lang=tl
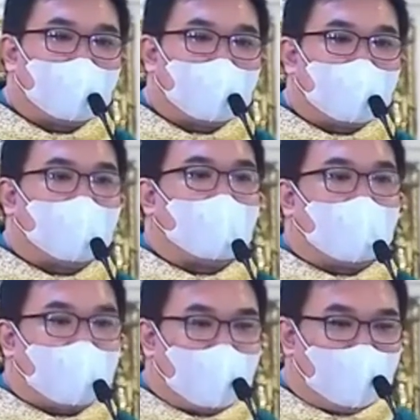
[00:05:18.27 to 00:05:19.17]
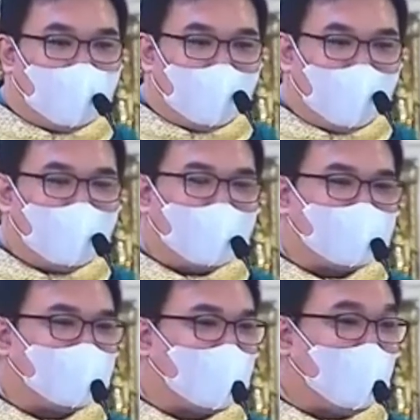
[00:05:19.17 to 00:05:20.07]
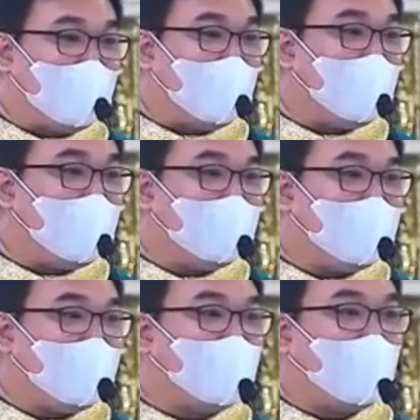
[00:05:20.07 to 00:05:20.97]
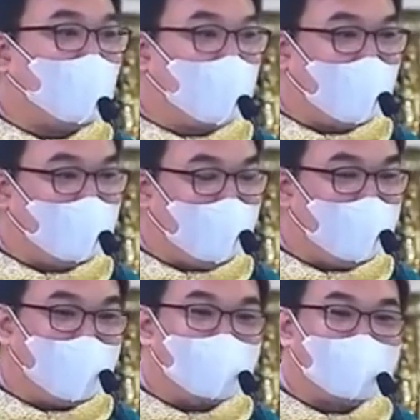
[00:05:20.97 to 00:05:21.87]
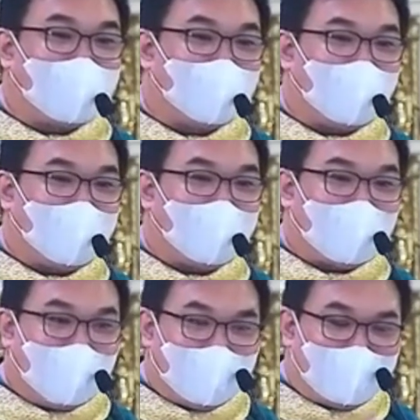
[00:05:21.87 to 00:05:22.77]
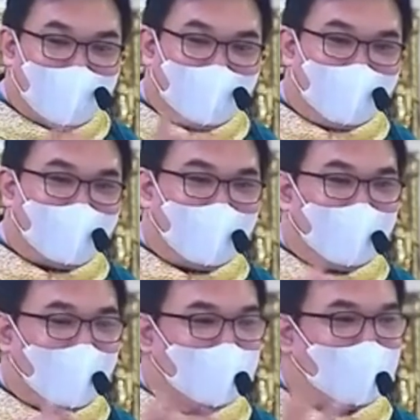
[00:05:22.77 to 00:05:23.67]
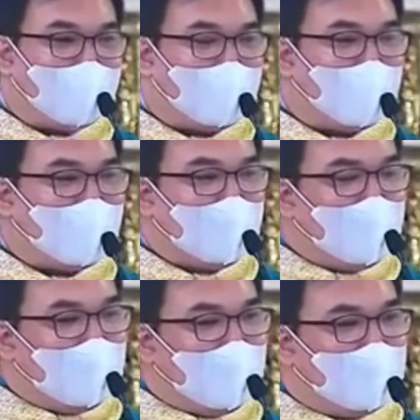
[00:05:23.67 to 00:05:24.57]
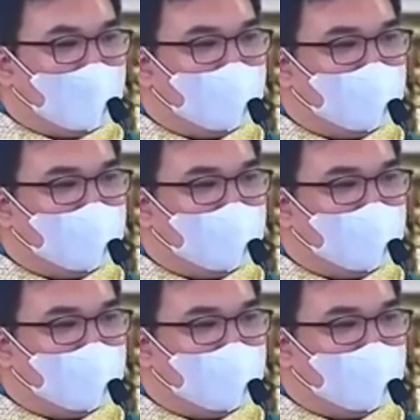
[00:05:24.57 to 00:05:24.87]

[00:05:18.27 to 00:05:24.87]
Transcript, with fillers: kalmahin ang sarili bago natin kausapin kahit na yung hindi natin um,